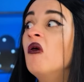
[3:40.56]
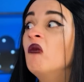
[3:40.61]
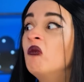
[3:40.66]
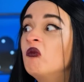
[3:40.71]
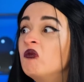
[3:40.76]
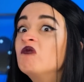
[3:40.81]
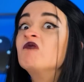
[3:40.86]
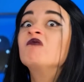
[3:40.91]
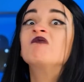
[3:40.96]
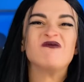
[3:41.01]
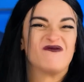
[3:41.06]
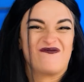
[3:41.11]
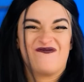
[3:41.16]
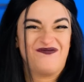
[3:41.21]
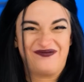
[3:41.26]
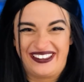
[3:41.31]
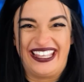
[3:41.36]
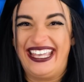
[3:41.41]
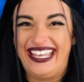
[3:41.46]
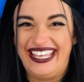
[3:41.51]
Trước khi nó
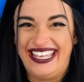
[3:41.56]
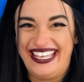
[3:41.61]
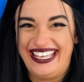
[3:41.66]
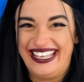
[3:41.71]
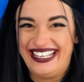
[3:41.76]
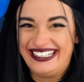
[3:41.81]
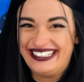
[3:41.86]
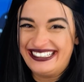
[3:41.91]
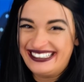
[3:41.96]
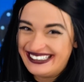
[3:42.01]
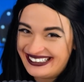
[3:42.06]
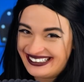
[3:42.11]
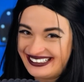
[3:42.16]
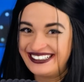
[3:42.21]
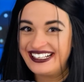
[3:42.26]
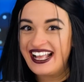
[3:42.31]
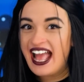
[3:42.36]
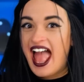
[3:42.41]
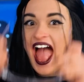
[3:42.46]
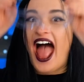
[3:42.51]
nổ vào mặt tớ,
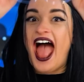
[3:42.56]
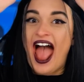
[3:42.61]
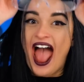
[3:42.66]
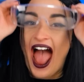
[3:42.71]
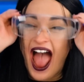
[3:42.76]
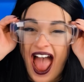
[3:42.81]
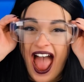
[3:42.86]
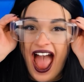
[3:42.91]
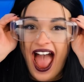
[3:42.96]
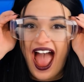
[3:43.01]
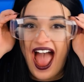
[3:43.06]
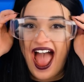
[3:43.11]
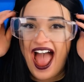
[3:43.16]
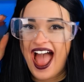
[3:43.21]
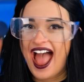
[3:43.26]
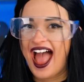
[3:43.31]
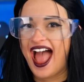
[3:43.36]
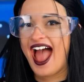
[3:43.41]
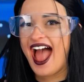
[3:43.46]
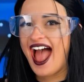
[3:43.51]
tớ phải làm cái gì
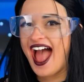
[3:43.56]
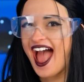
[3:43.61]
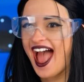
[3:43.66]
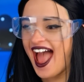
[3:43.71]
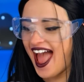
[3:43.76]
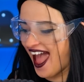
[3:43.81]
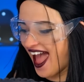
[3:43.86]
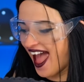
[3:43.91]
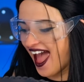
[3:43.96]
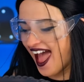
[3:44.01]
đó để nó nổ vào